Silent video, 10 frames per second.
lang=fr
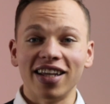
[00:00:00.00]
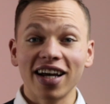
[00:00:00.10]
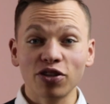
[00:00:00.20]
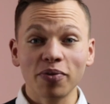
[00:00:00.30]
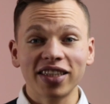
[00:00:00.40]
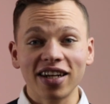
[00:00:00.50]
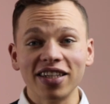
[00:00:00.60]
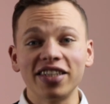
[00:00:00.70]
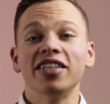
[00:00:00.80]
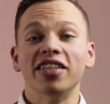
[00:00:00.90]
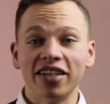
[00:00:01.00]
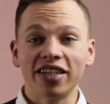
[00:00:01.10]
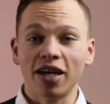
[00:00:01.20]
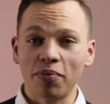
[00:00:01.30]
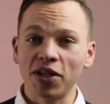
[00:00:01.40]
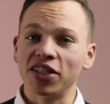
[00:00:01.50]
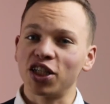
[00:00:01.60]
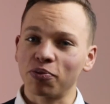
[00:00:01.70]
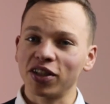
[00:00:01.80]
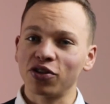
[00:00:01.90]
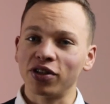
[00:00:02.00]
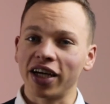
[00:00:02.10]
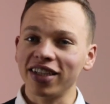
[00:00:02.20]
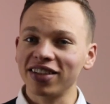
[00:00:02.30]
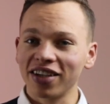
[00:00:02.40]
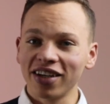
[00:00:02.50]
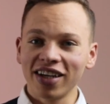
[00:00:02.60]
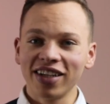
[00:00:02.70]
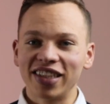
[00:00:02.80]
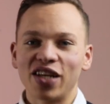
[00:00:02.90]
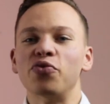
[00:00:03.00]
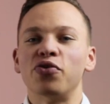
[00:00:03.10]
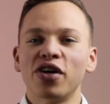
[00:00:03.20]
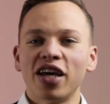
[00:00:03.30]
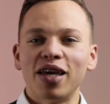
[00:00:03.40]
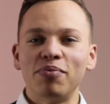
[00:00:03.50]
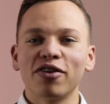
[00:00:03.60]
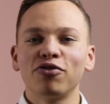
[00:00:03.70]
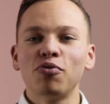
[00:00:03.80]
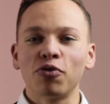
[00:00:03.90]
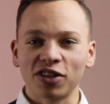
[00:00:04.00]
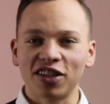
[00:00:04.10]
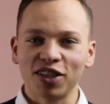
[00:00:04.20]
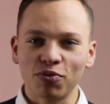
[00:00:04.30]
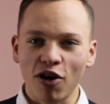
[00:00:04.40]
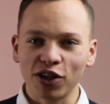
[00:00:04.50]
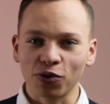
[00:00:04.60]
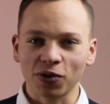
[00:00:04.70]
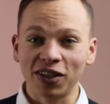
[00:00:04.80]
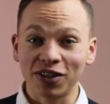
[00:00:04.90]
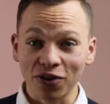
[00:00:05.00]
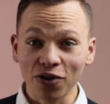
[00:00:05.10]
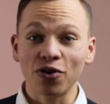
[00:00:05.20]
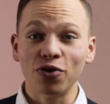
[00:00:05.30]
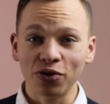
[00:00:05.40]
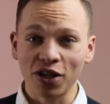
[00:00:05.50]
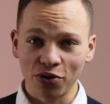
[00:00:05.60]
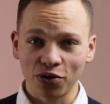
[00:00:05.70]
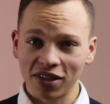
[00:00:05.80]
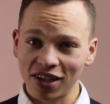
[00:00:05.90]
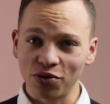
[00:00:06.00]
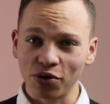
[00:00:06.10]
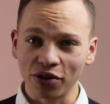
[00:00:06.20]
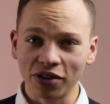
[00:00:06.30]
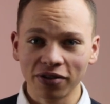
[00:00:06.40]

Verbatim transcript: Des lacs de métal liquide et un paysage presque terrestre, salut et bienvenue pour cette exploration de Titan, l'une des lunes de Saturne.